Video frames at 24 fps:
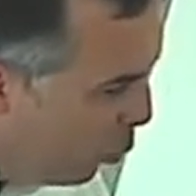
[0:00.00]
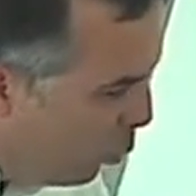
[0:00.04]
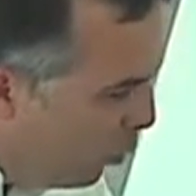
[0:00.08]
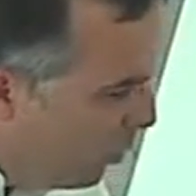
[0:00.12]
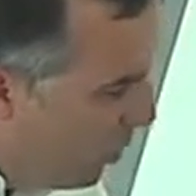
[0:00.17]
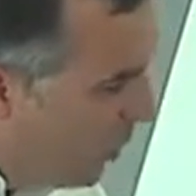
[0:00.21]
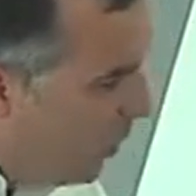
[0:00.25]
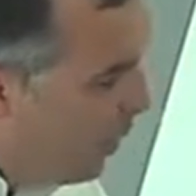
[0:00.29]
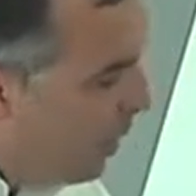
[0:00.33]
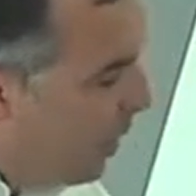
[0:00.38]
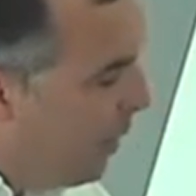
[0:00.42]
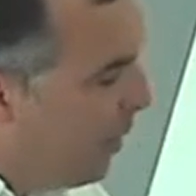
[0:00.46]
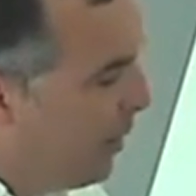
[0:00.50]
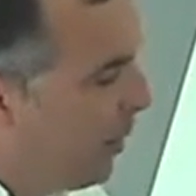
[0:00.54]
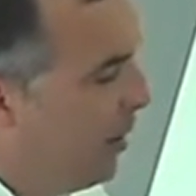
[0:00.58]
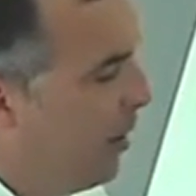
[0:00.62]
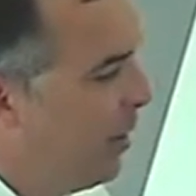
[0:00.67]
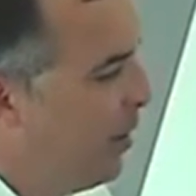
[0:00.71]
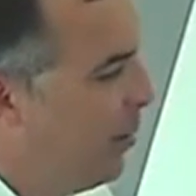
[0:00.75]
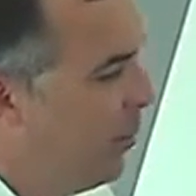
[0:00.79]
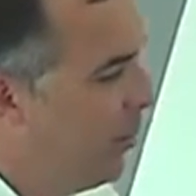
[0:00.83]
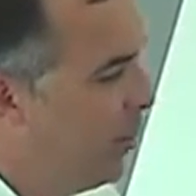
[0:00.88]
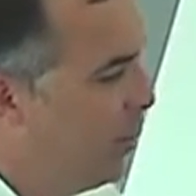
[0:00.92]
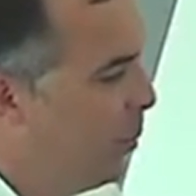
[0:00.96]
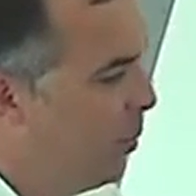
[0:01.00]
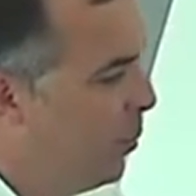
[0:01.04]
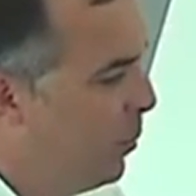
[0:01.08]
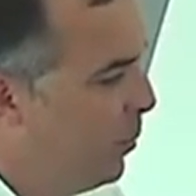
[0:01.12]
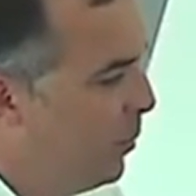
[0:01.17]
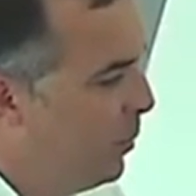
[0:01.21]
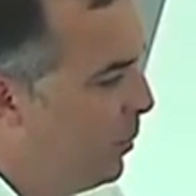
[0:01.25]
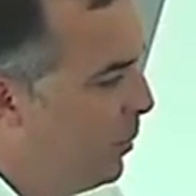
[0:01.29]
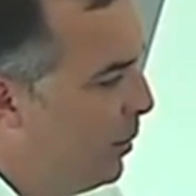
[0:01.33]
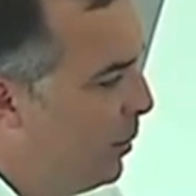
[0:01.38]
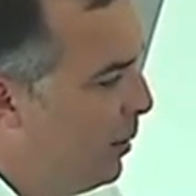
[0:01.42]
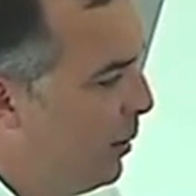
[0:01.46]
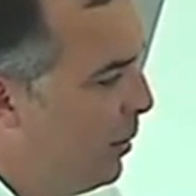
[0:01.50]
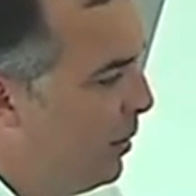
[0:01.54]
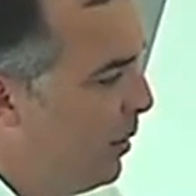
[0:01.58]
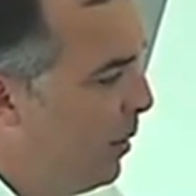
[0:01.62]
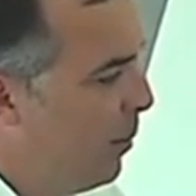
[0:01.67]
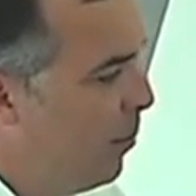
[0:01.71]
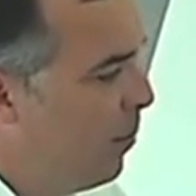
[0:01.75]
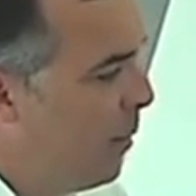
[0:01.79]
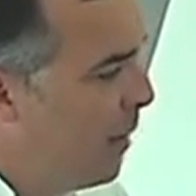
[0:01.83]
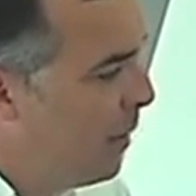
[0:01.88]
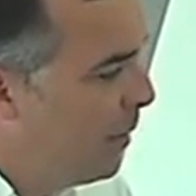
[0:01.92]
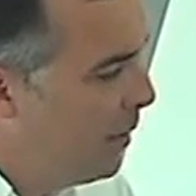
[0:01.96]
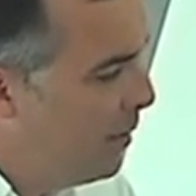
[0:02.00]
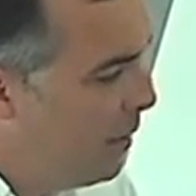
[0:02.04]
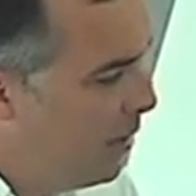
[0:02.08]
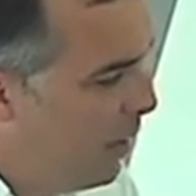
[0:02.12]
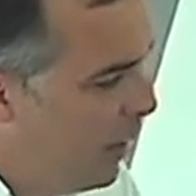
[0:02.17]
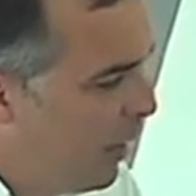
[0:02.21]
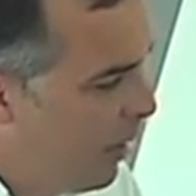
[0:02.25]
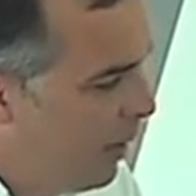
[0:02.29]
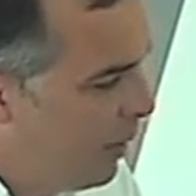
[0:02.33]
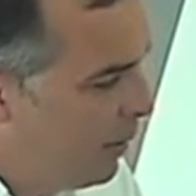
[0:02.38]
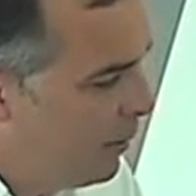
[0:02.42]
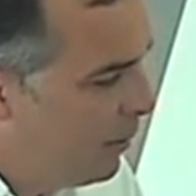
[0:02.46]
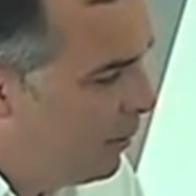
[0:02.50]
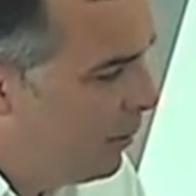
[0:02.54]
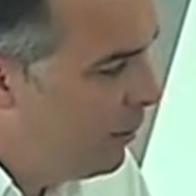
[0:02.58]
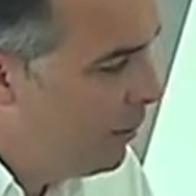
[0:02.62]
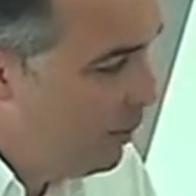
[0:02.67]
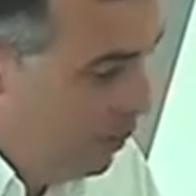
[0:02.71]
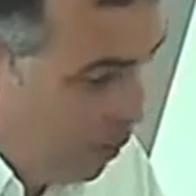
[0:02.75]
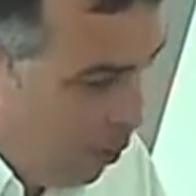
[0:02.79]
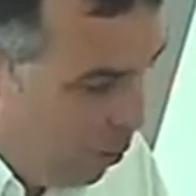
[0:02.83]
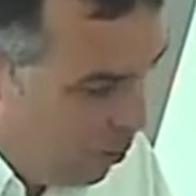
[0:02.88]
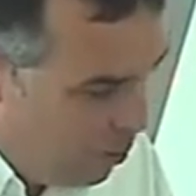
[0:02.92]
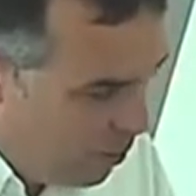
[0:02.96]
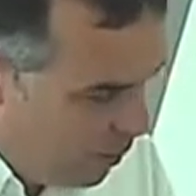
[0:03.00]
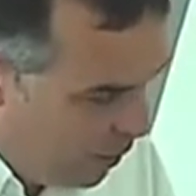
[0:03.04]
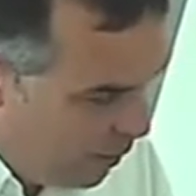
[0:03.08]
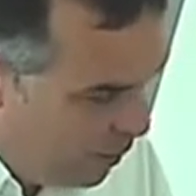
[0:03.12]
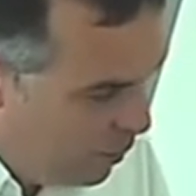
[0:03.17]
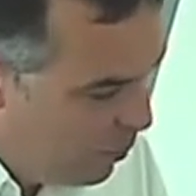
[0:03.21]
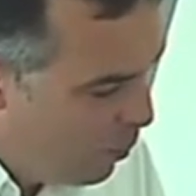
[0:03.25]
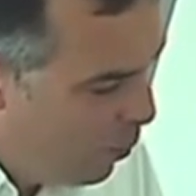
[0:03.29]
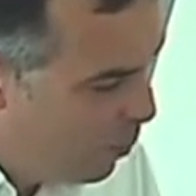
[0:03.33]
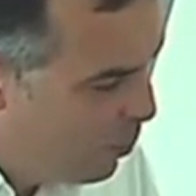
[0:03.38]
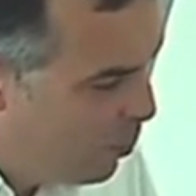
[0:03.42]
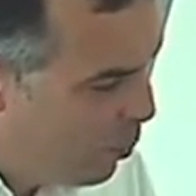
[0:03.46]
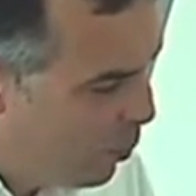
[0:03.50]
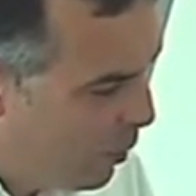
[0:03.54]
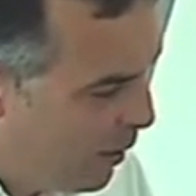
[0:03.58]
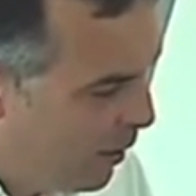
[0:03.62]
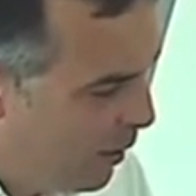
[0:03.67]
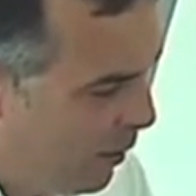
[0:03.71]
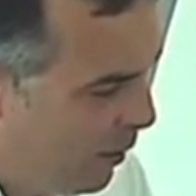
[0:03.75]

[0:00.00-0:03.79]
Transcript: mais ici il y a cet équilibre subtil entre la machine et